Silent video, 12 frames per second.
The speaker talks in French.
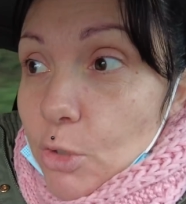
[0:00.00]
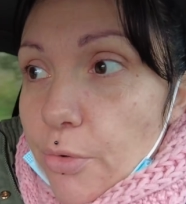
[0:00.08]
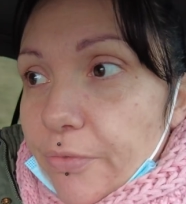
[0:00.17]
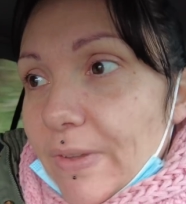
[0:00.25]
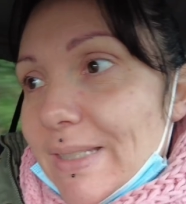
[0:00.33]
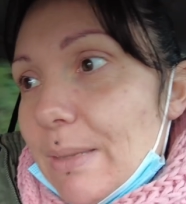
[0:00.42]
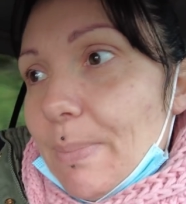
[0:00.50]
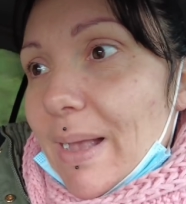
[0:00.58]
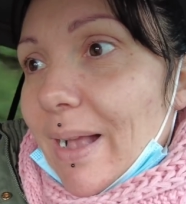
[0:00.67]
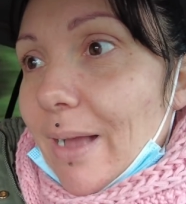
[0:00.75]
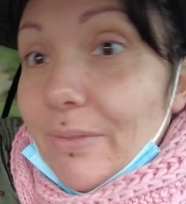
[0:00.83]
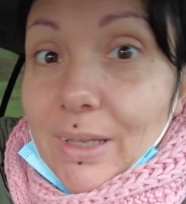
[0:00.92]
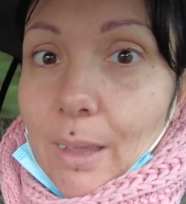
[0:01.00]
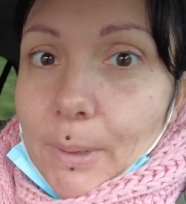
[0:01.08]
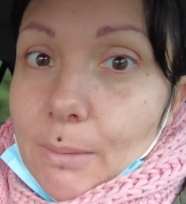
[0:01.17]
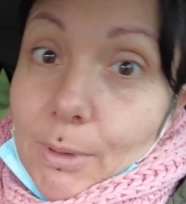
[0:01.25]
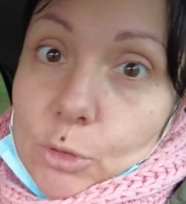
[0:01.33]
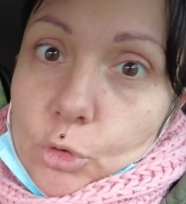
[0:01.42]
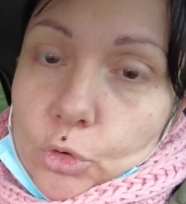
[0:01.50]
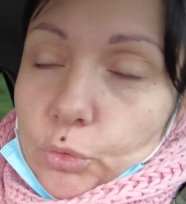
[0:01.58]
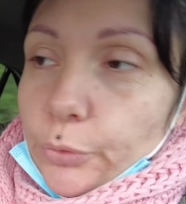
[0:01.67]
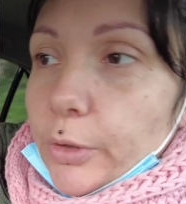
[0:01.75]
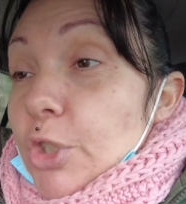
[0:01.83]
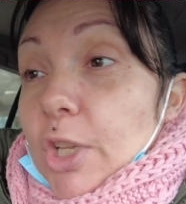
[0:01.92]
fait c'est pas grave. Et après, ben, je
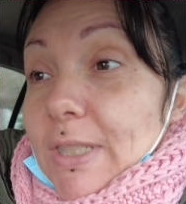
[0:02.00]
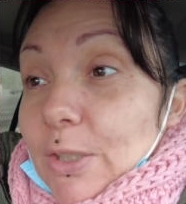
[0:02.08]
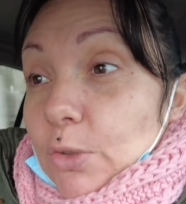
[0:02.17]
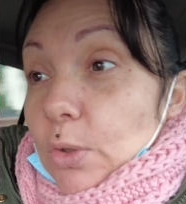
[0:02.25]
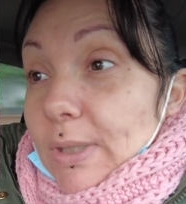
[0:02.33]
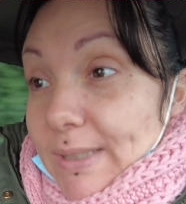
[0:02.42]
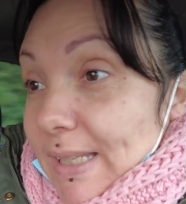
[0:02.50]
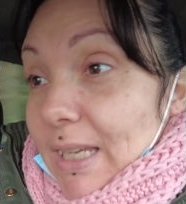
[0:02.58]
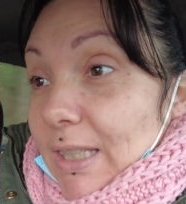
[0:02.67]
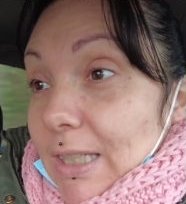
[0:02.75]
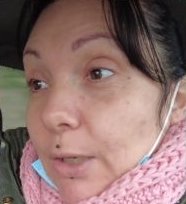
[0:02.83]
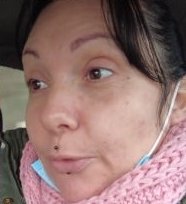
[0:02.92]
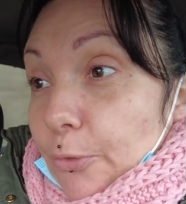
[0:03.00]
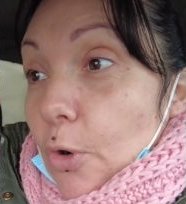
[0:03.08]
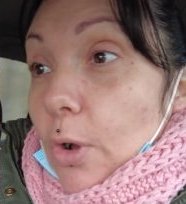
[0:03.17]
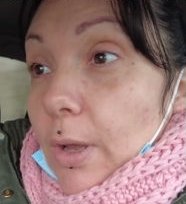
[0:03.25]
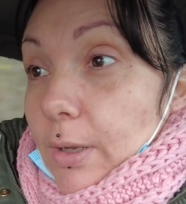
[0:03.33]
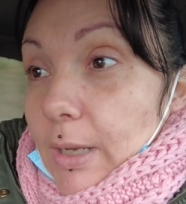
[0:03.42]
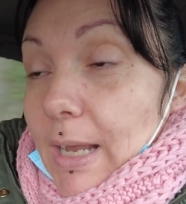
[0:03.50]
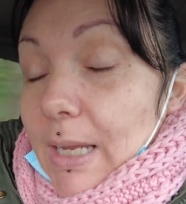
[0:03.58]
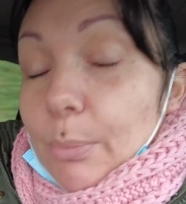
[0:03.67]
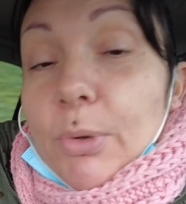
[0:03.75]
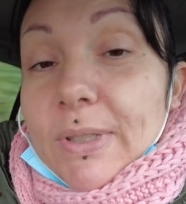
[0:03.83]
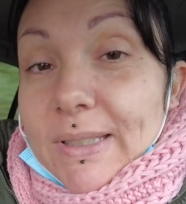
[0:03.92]
souffre. Chose est sûre, c'est qu'il faut
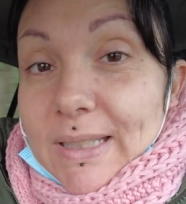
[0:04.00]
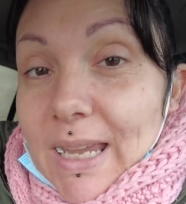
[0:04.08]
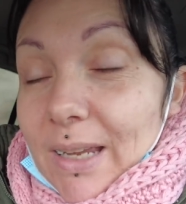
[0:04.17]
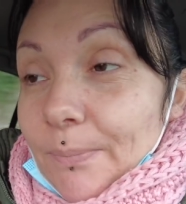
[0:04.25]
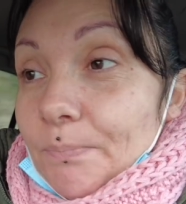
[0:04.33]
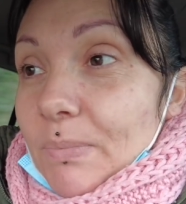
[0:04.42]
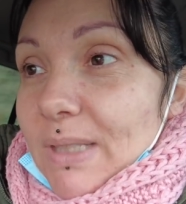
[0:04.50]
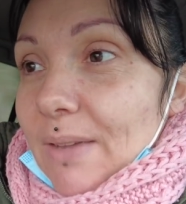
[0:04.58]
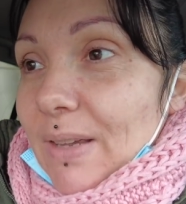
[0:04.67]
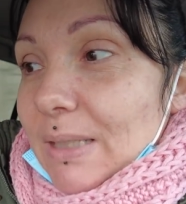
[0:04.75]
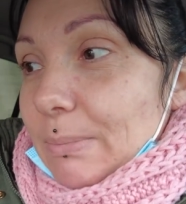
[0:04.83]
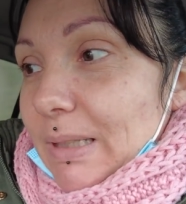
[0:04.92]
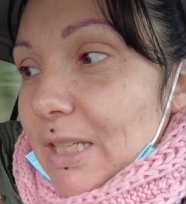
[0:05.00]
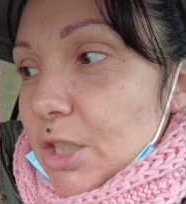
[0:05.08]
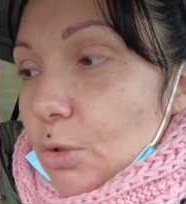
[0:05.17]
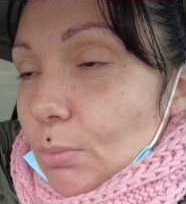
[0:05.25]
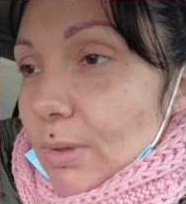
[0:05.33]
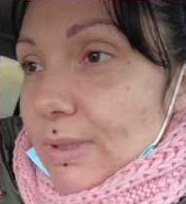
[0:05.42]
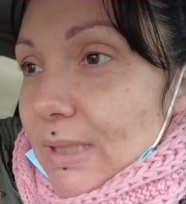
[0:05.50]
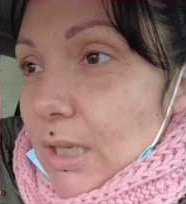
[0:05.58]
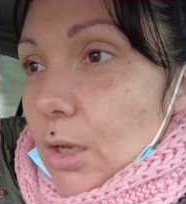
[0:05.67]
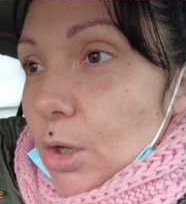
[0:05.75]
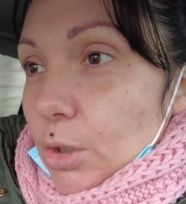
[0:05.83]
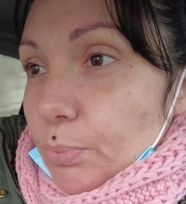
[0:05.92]
aller bosser. Ça va, ce matin, j'ai commencé
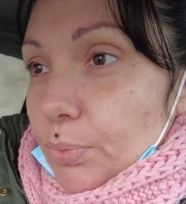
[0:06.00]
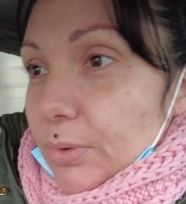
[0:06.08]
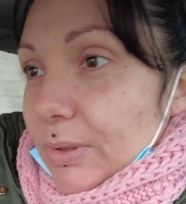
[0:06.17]
euh, plus